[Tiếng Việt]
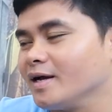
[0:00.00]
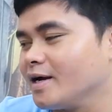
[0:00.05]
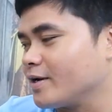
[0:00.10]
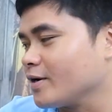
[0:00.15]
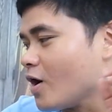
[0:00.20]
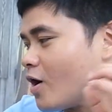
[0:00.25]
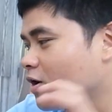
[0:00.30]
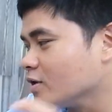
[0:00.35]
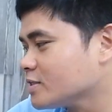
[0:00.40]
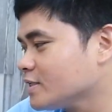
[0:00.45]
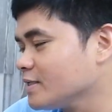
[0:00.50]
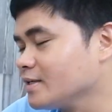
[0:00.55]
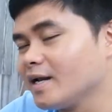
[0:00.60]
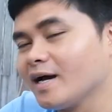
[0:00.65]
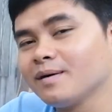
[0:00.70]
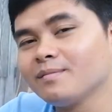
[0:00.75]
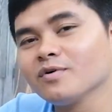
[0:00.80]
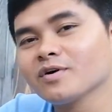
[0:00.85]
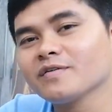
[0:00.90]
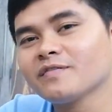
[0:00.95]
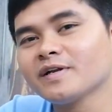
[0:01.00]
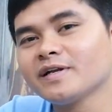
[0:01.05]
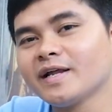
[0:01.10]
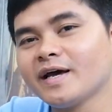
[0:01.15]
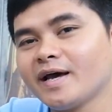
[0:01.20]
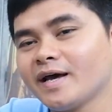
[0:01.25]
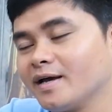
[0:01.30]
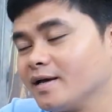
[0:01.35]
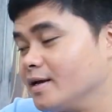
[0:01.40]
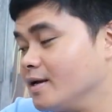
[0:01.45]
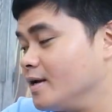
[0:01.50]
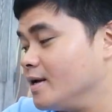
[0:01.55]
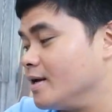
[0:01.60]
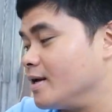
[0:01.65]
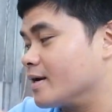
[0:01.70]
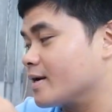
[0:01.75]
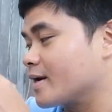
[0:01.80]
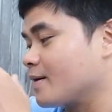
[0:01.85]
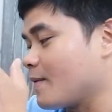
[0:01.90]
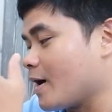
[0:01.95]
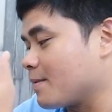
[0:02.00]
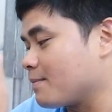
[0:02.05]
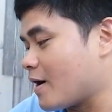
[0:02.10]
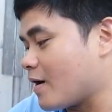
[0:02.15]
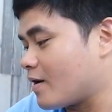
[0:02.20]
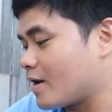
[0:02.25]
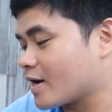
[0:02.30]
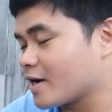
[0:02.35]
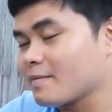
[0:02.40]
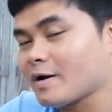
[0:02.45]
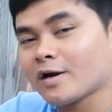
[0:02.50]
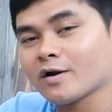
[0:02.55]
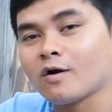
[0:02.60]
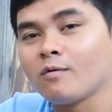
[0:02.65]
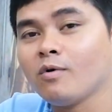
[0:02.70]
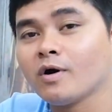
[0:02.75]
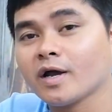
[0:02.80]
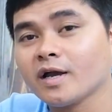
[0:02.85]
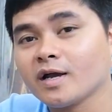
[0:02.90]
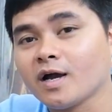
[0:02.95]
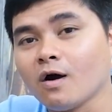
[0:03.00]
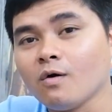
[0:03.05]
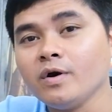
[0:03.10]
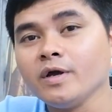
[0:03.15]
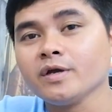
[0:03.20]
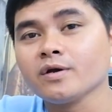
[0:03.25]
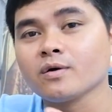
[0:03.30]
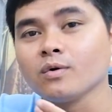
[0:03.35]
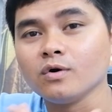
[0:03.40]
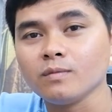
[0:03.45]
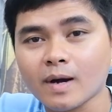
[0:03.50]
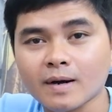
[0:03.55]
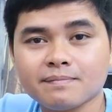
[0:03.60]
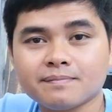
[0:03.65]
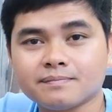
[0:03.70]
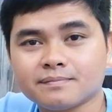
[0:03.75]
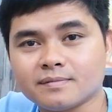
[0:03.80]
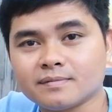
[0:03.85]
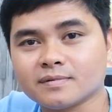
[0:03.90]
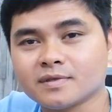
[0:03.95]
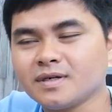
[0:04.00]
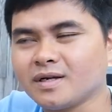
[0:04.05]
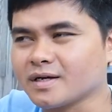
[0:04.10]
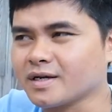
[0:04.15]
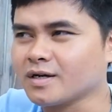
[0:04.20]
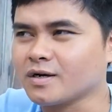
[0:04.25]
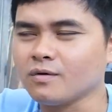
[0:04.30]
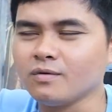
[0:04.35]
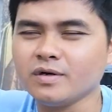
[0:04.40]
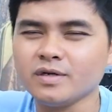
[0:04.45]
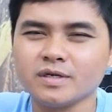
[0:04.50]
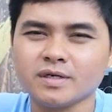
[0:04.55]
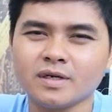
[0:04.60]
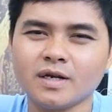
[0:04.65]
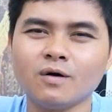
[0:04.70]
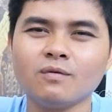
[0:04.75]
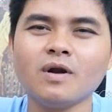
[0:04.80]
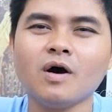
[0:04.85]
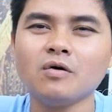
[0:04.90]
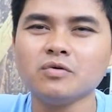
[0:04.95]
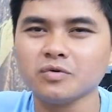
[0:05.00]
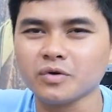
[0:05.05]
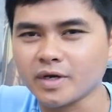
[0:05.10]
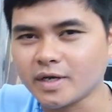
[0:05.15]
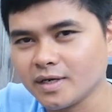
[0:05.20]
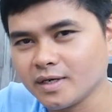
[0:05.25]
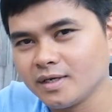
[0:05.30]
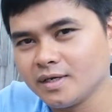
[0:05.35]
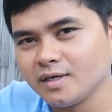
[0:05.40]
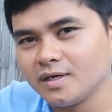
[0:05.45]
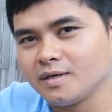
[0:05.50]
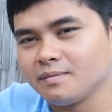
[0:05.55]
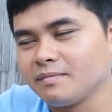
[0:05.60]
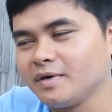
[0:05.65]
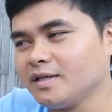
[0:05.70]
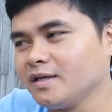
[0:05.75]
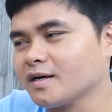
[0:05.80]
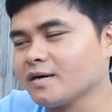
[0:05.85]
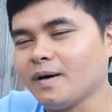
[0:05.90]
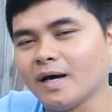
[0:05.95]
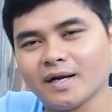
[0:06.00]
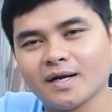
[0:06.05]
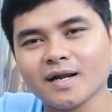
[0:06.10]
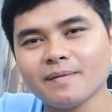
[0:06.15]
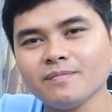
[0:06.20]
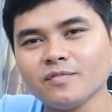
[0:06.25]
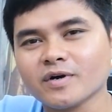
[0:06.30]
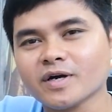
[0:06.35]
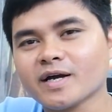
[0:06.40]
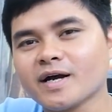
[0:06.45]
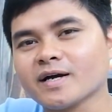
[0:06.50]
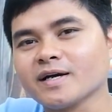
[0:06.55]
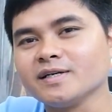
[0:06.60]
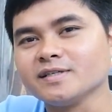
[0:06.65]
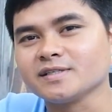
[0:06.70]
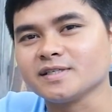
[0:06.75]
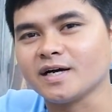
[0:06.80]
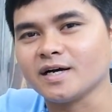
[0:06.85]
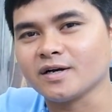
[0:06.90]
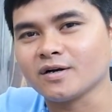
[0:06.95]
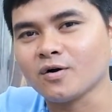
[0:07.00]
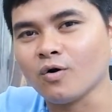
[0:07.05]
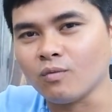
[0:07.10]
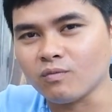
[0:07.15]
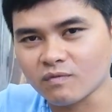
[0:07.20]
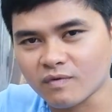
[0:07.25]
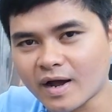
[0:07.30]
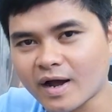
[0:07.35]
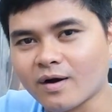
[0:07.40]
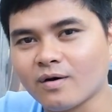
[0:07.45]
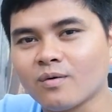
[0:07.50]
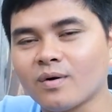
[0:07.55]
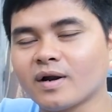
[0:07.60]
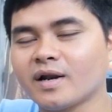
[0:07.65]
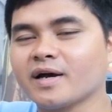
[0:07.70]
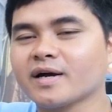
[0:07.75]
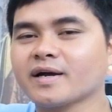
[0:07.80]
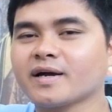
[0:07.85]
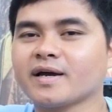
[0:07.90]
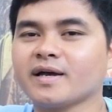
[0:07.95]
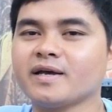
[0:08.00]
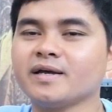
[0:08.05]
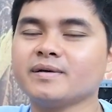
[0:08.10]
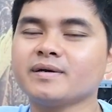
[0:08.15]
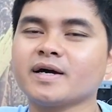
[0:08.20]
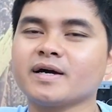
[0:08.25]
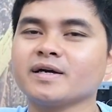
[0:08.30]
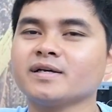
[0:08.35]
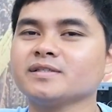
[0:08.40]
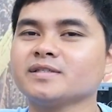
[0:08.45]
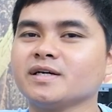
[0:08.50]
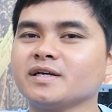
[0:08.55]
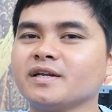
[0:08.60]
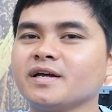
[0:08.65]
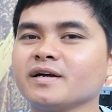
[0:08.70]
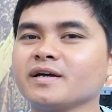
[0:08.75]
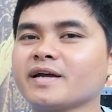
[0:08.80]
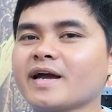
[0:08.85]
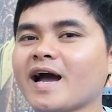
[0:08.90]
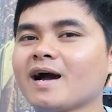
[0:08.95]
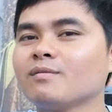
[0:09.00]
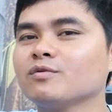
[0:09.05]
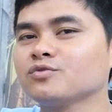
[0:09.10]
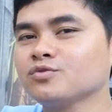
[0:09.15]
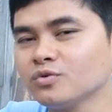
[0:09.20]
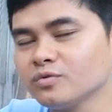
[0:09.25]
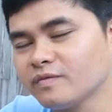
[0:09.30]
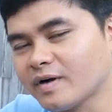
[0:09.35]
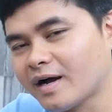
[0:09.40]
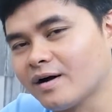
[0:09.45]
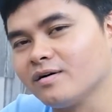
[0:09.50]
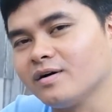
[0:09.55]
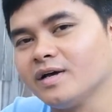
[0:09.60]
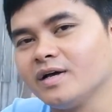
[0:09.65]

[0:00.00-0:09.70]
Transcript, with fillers: đó chính là một cái vấn đề. Các bạn bảo là các bạn có một cái cấu hình cùi bắp, tức là cái cấu hình lâu lâu rồi ấy. Bây giờ các bạn lắp một cái card hình rời khủng vào, hoặc là cái card hình rời đời cao một chút vào,